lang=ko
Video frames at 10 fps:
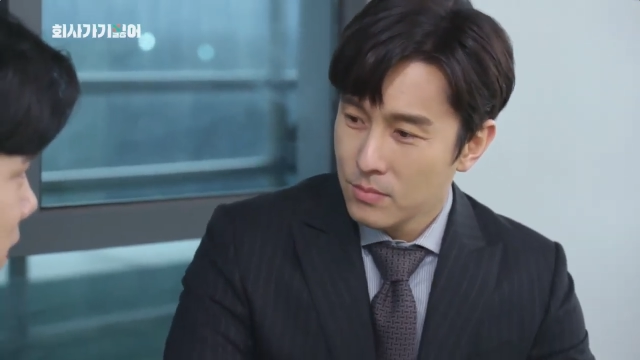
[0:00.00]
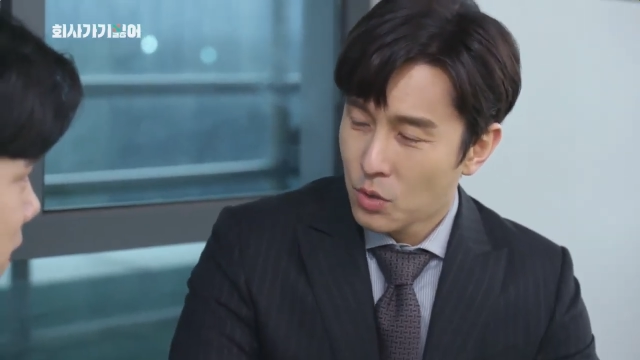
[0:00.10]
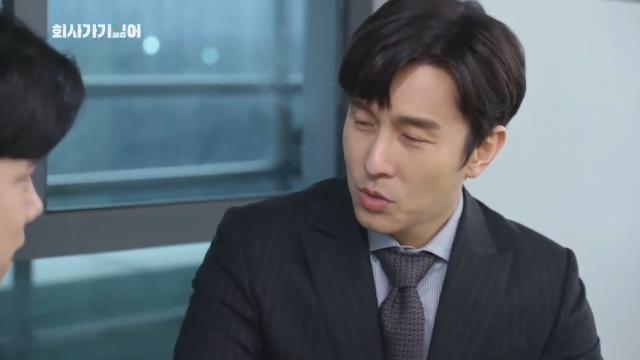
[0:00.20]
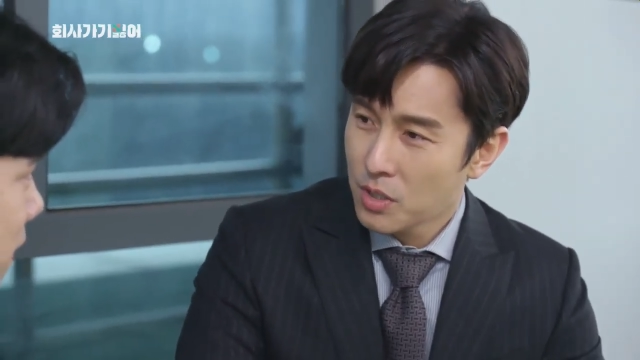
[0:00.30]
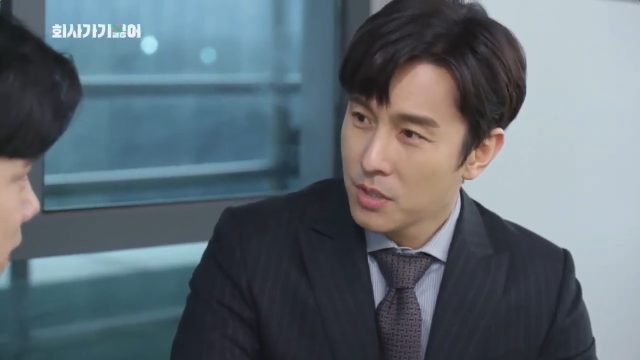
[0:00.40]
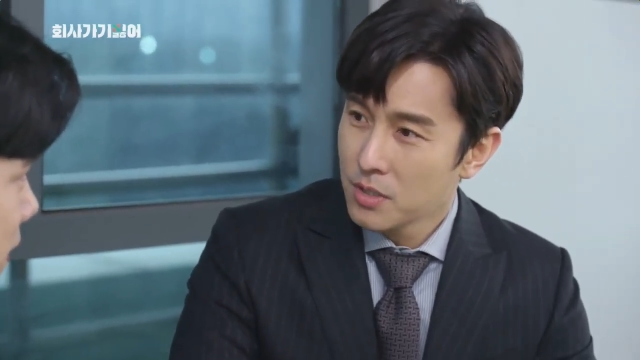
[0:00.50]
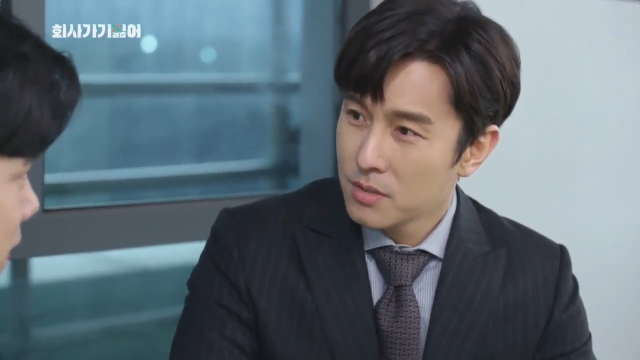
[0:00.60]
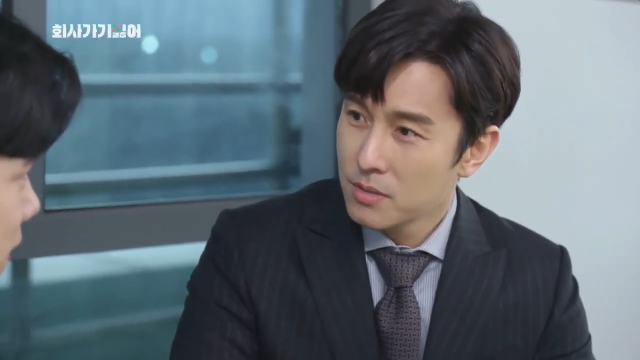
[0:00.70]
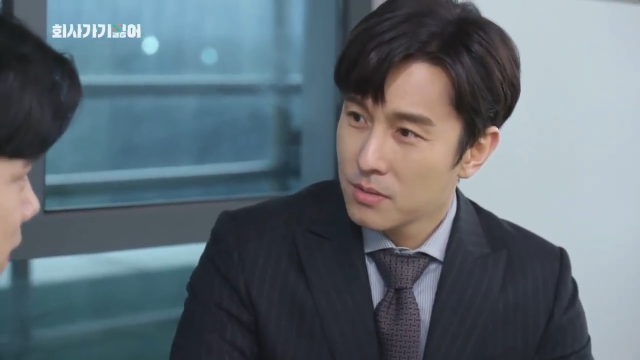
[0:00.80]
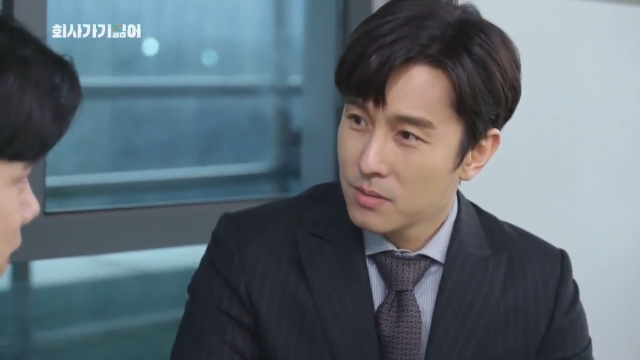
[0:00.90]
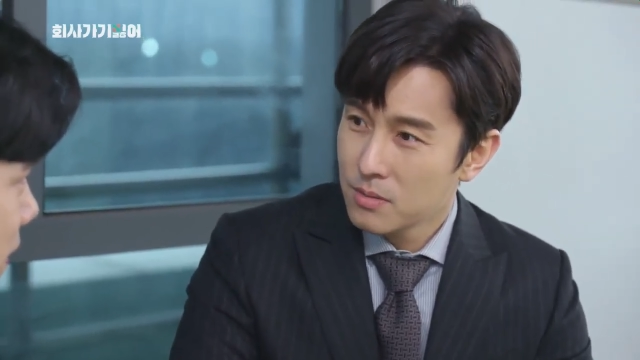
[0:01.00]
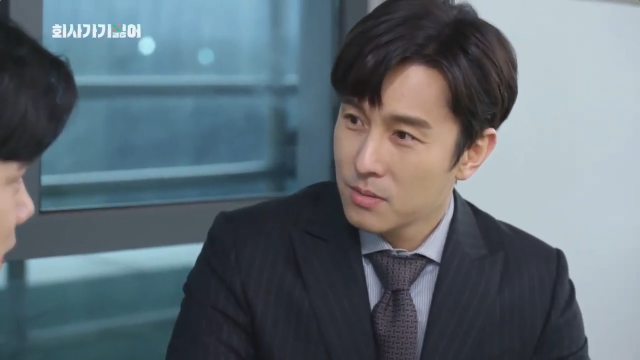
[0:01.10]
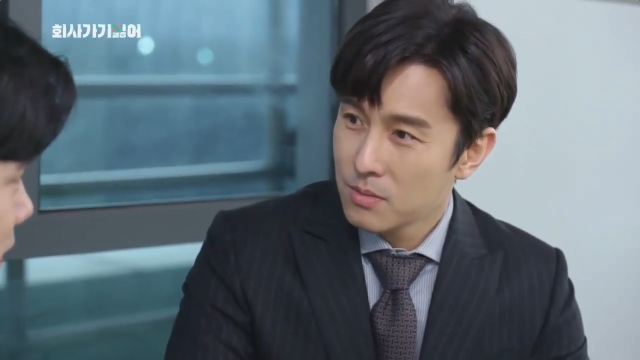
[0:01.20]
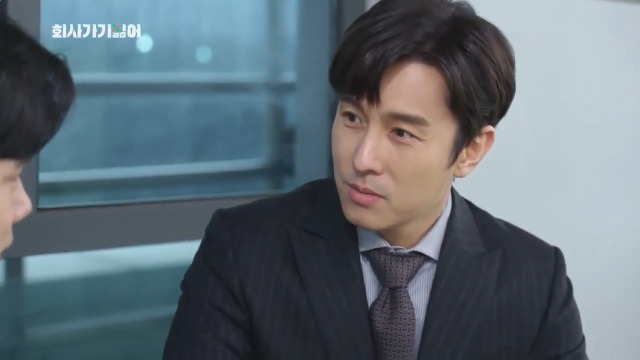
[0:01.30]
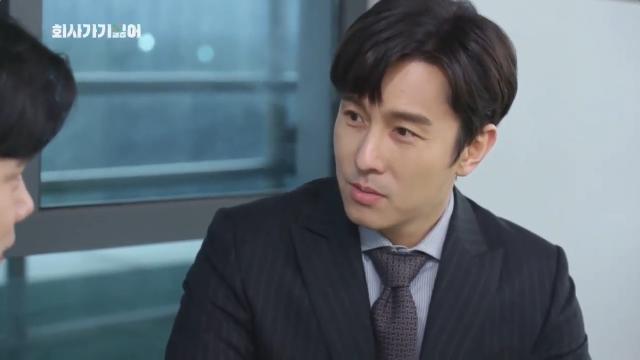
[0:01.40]
정대리
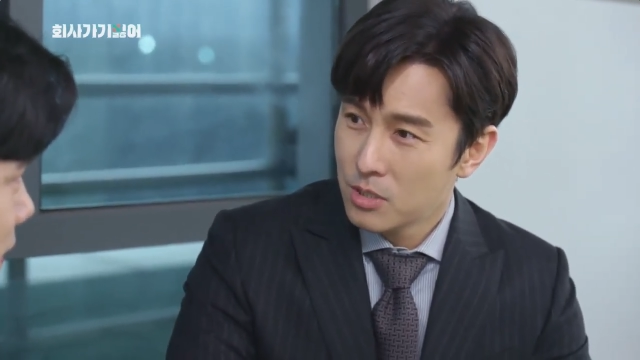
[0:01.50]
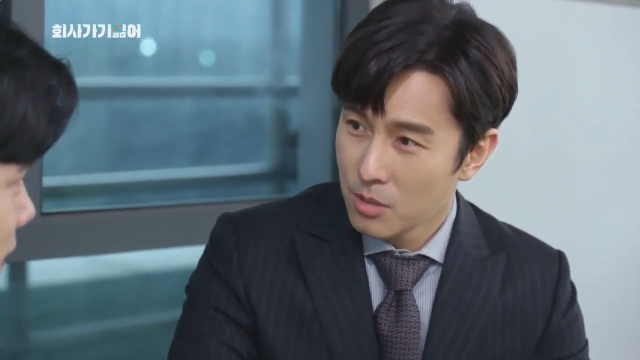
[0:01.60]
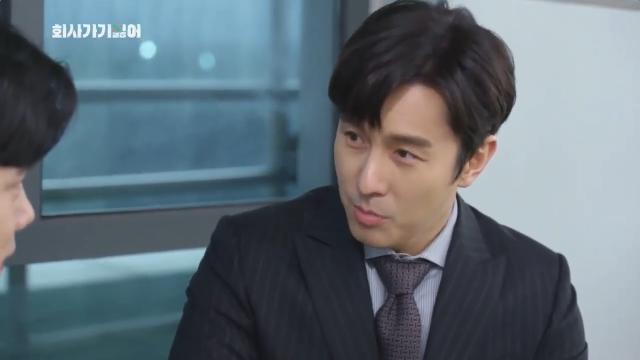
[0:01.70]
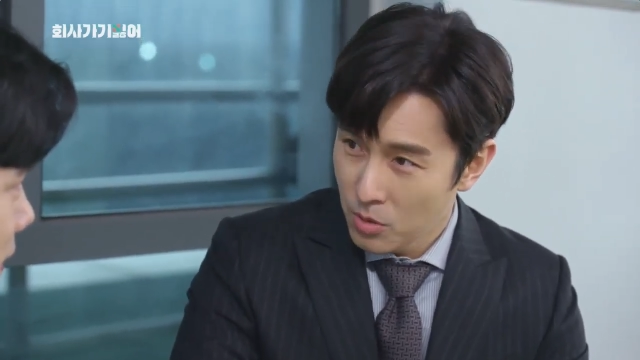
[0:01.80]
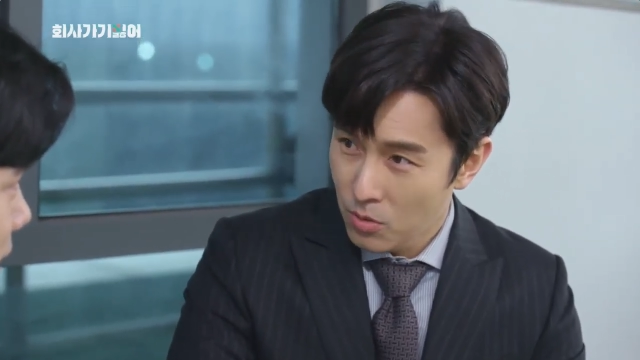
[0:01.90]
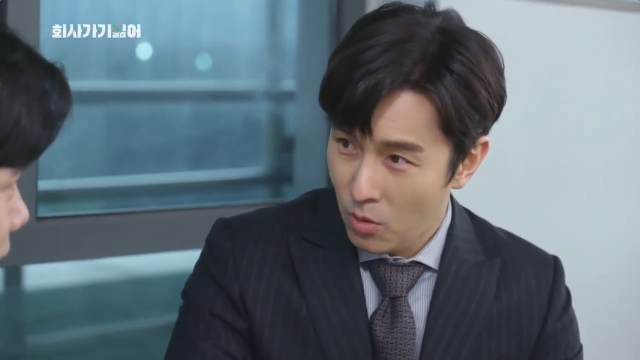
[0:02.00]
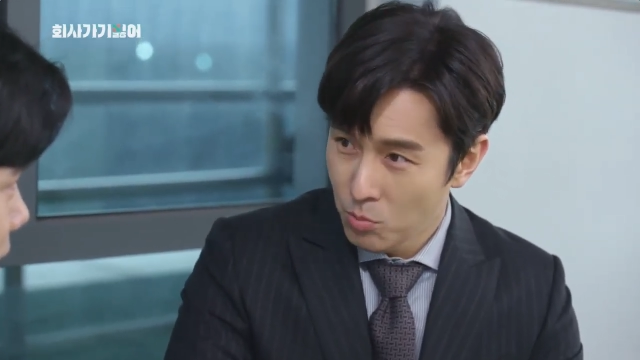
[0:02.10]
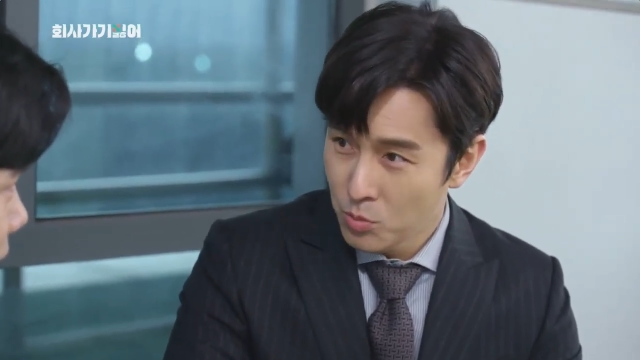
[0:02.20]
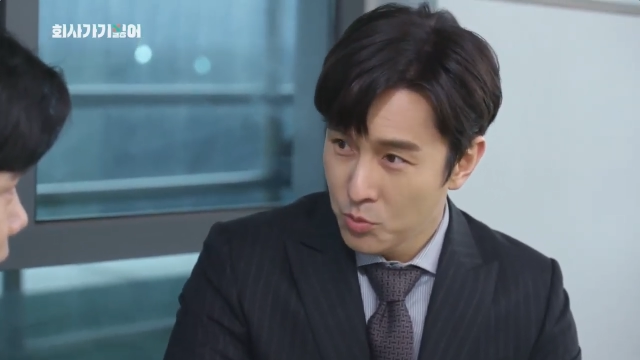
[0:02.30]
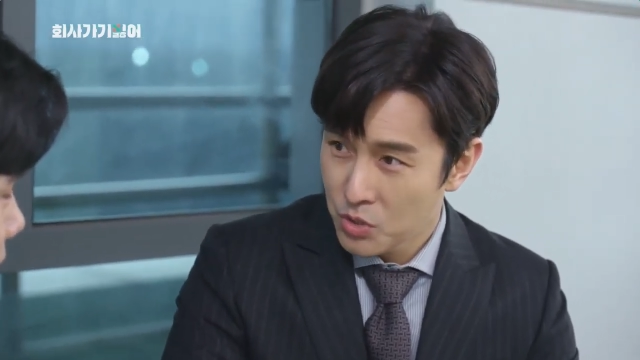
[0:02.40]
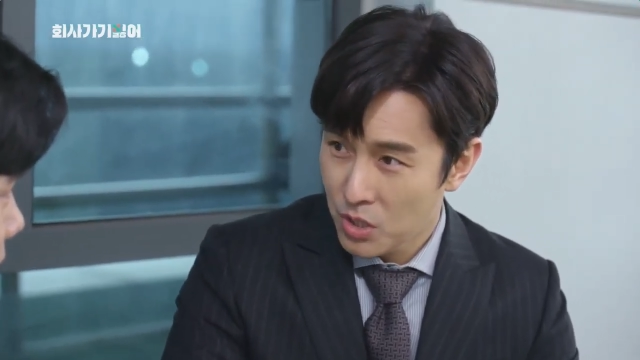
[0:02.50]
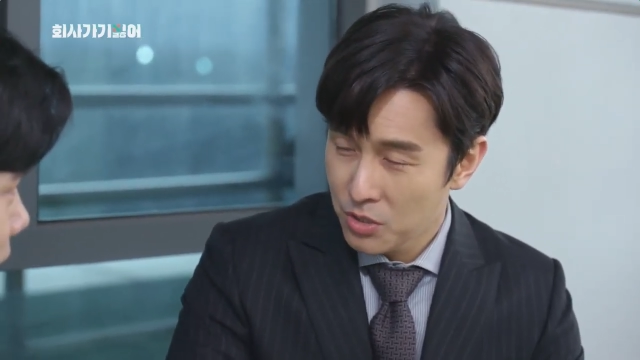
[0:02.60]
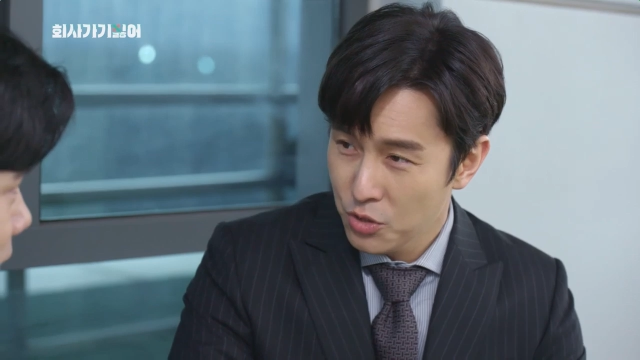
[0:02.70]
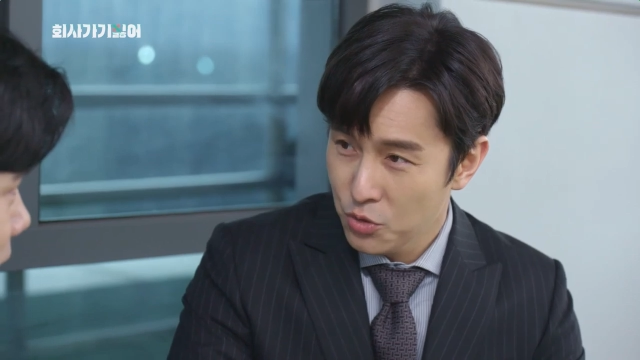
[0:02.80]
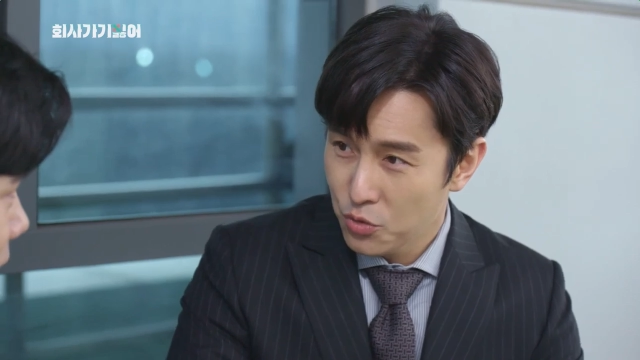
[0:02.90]
지난번 업무
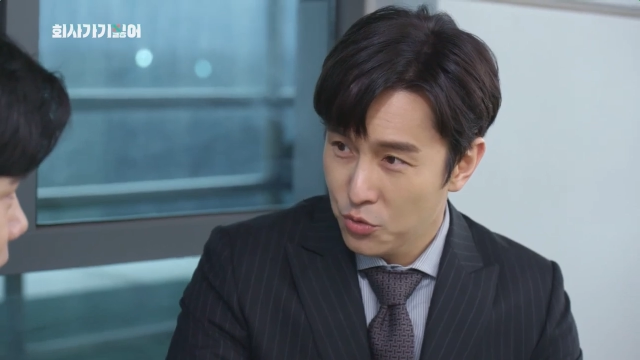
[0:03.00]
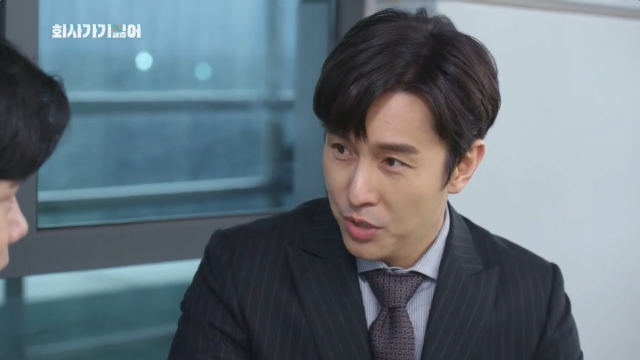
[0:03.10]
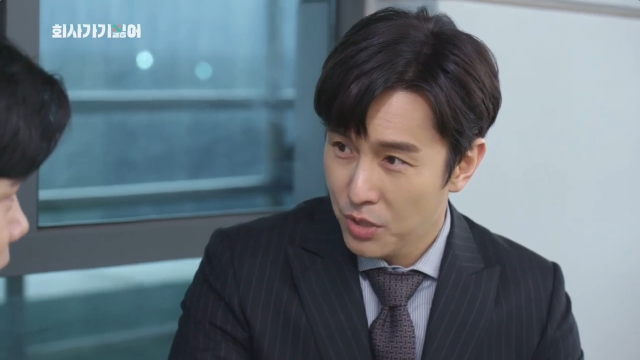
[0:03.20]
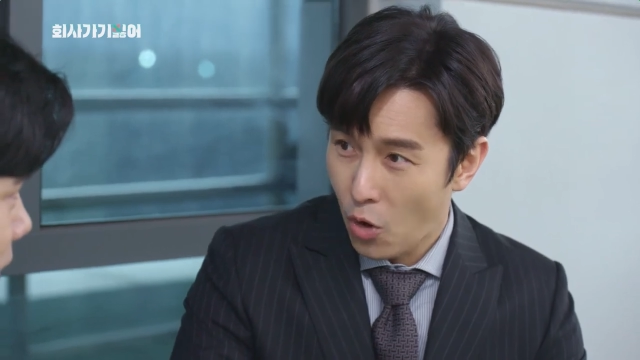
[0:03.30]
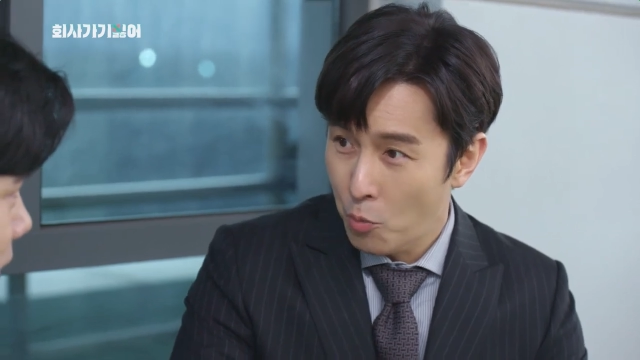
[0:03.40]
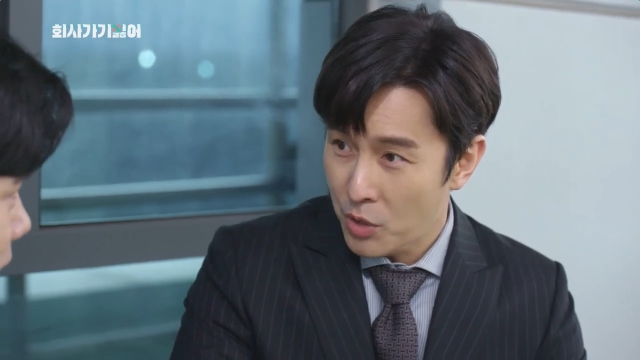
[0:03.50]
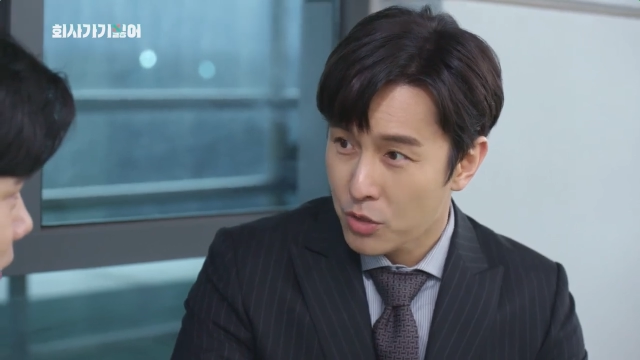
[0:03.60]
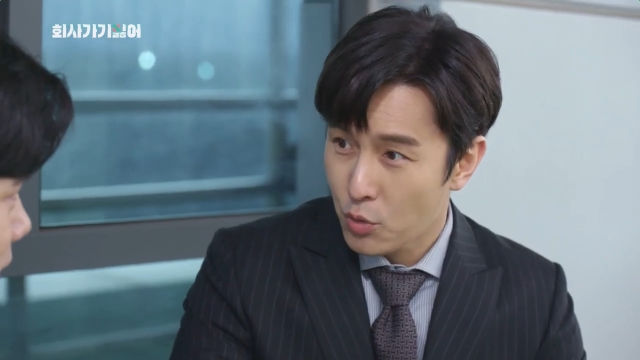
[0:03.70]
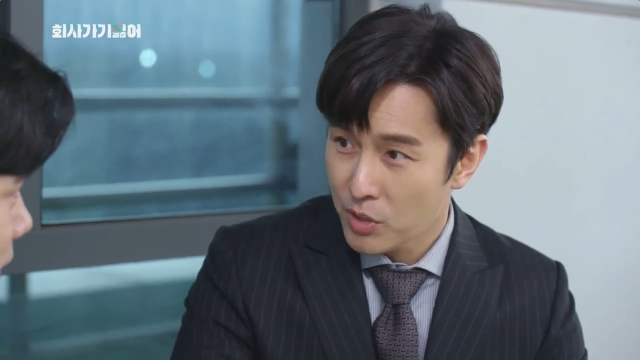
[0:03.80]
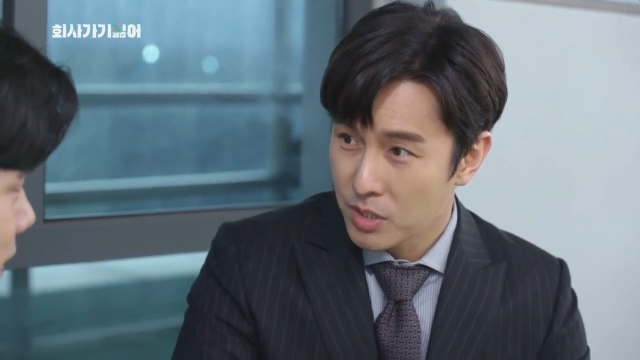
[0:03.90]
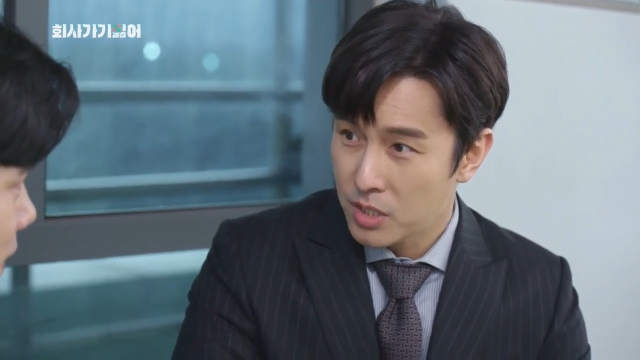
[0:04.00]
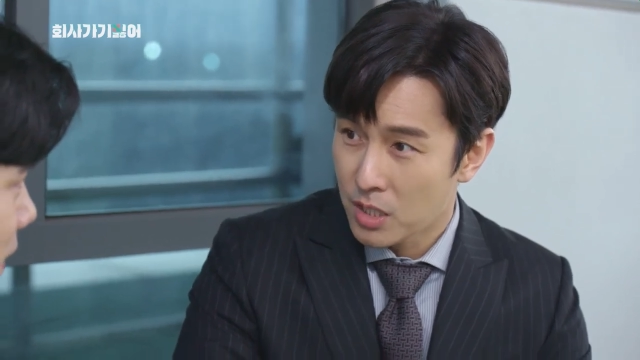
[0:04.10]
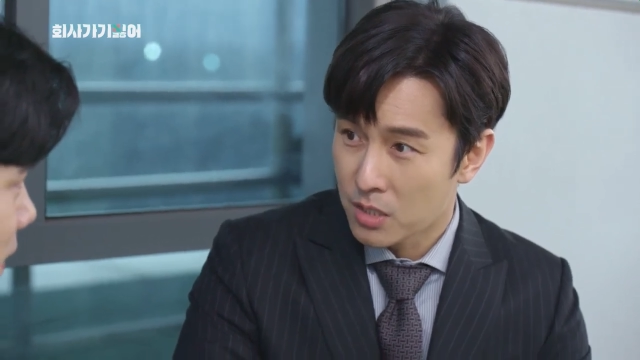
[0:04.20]
분장 리뉴얼 후에 업무량이 꽤 늘지